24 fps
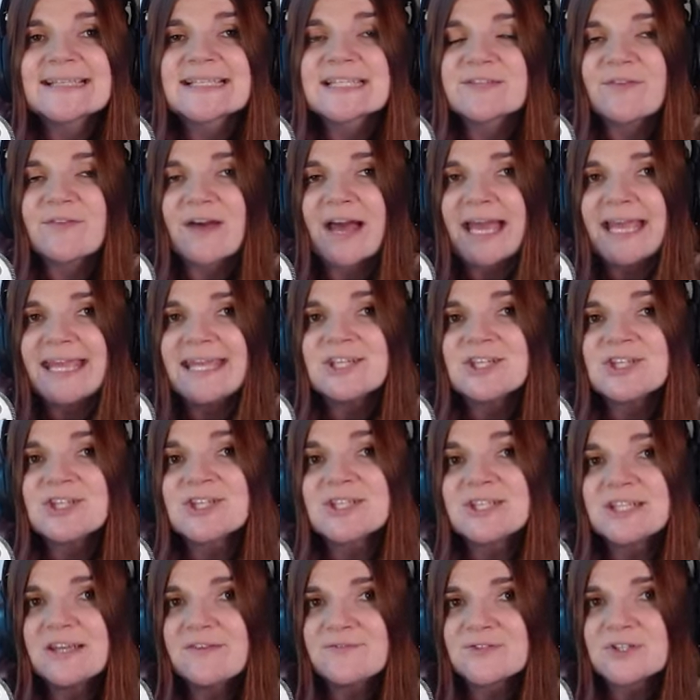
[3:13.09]
zwei
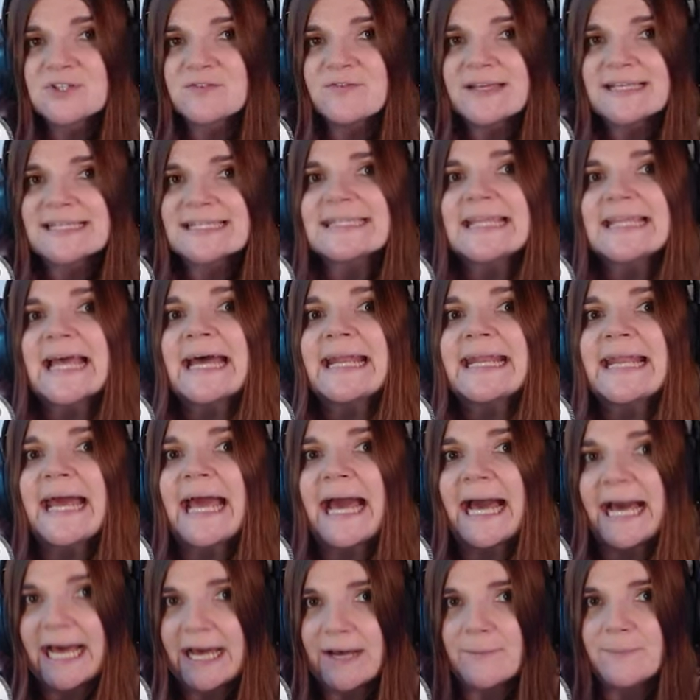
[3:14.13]

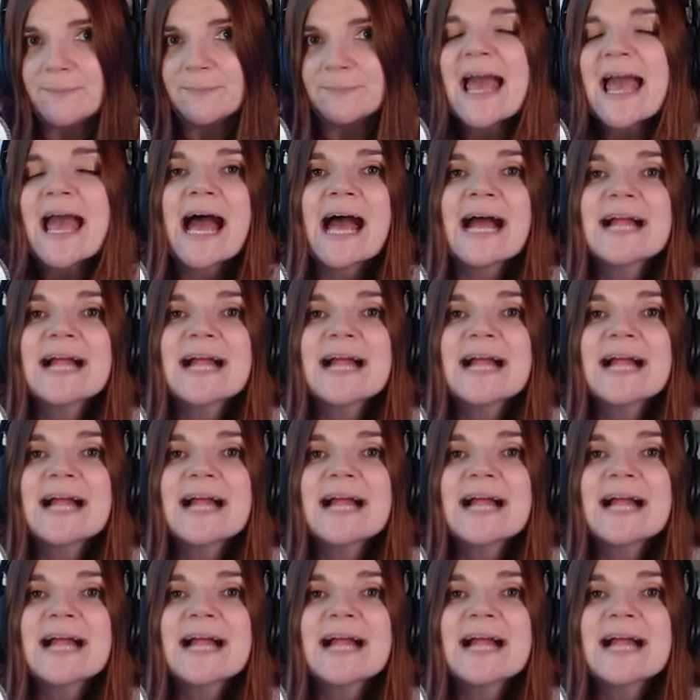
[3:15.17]
Stiefschwestern haben.